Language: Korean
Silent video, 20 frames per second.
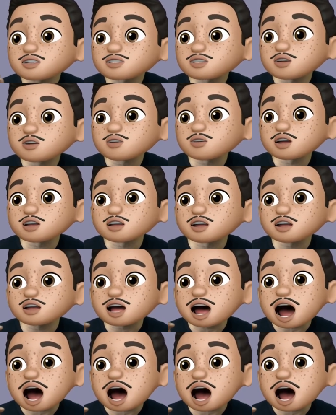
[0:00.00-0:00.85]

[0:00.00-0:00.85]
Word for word: 정의는